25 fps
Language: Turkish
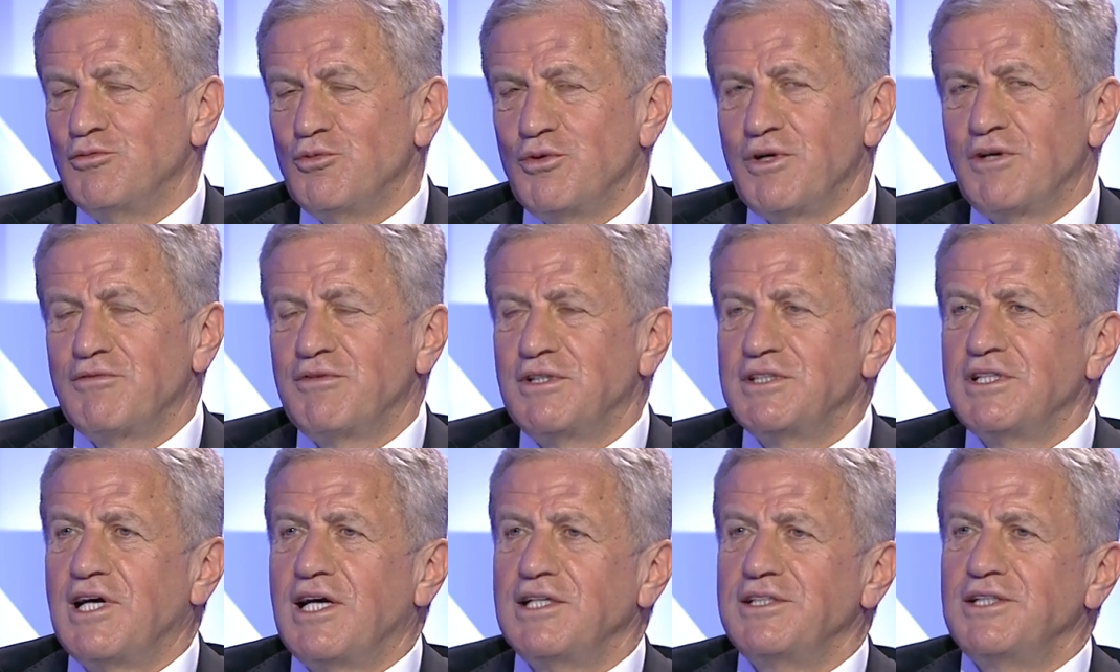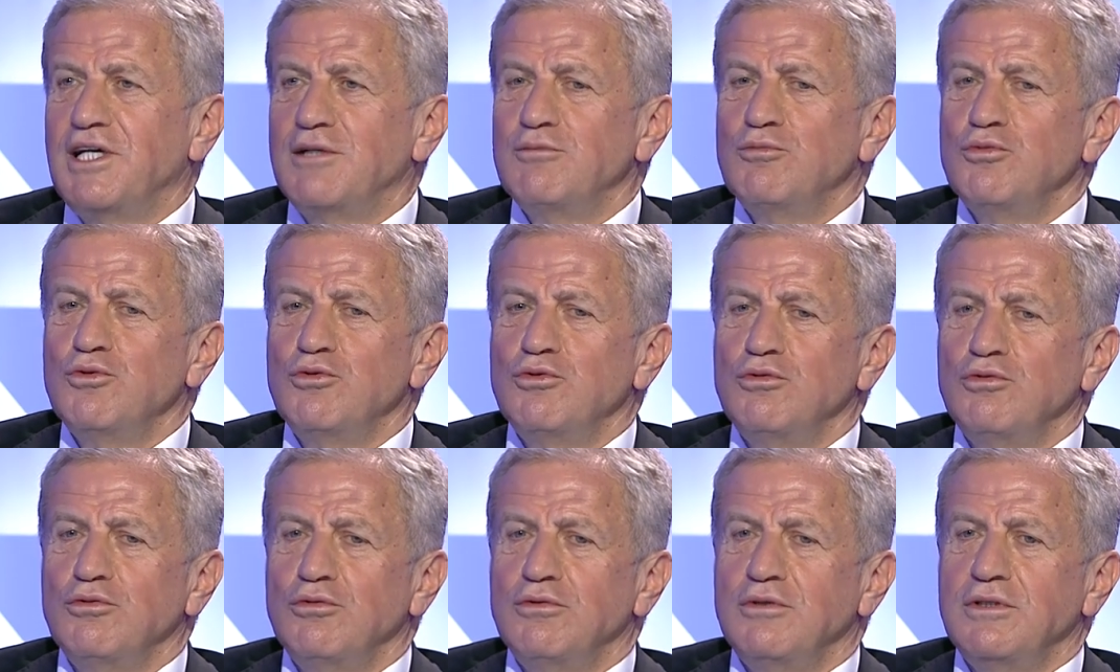UEFA zaten
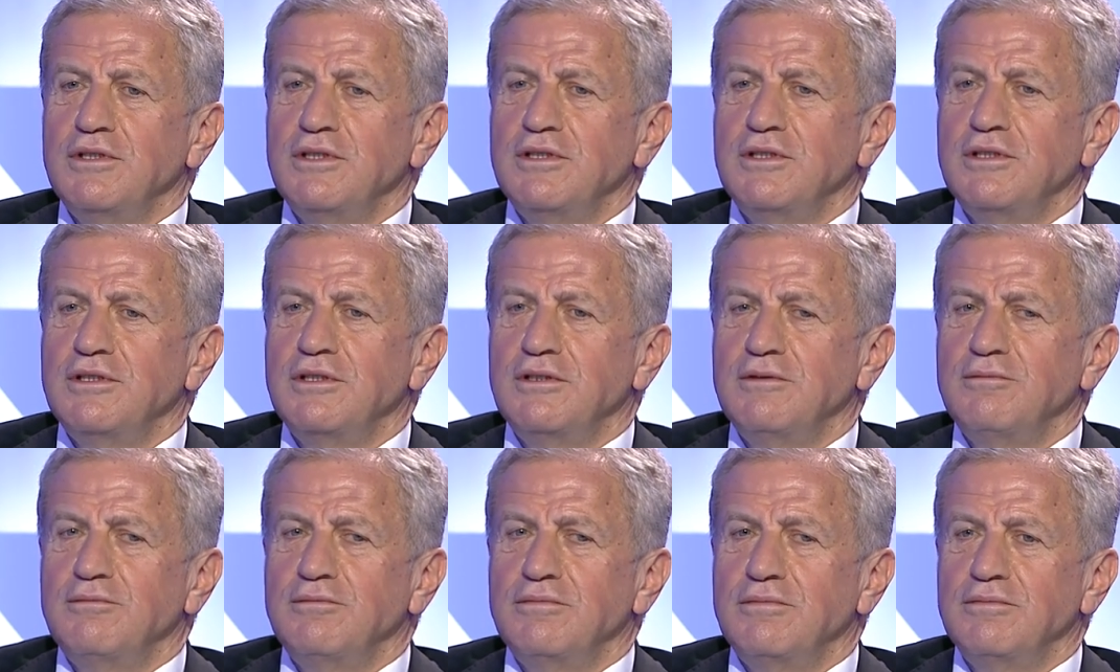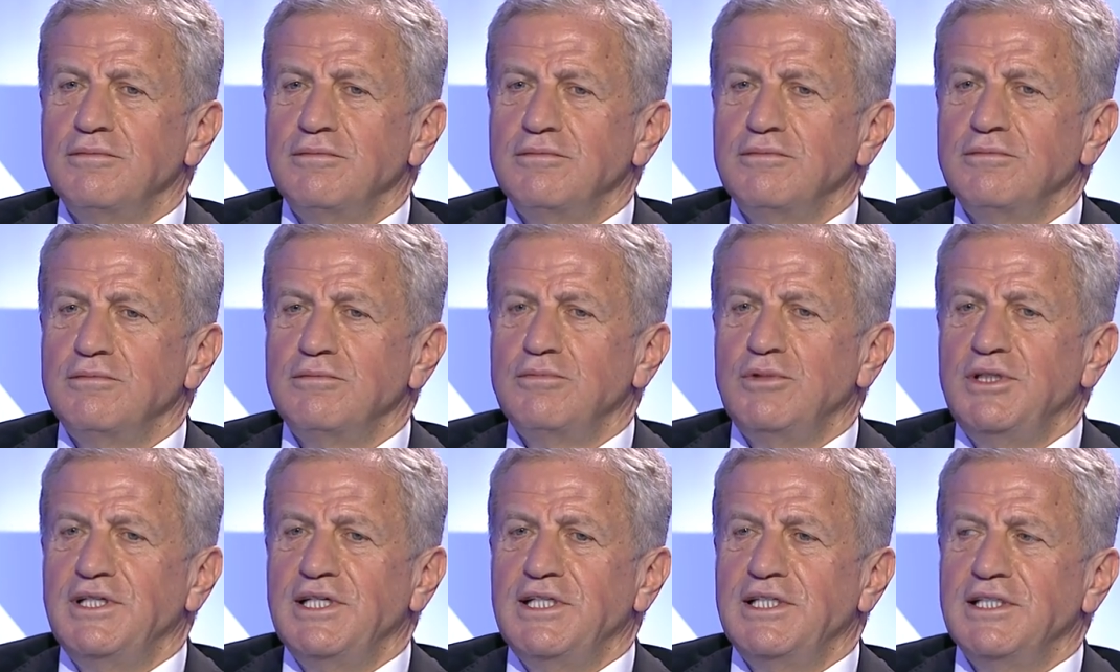bu e,
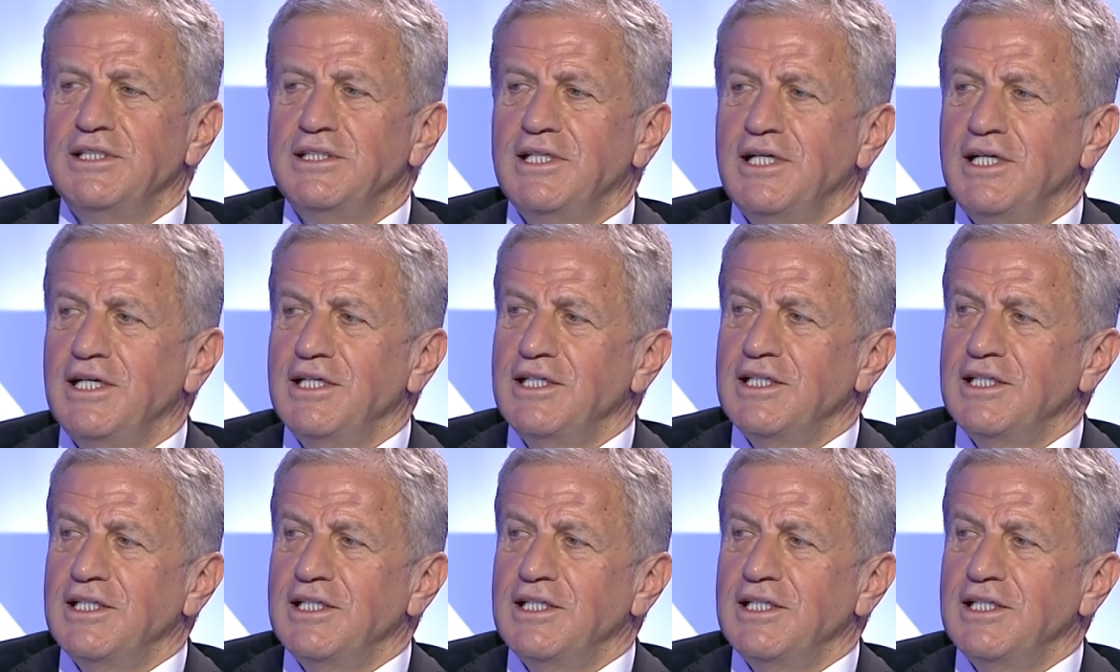ligin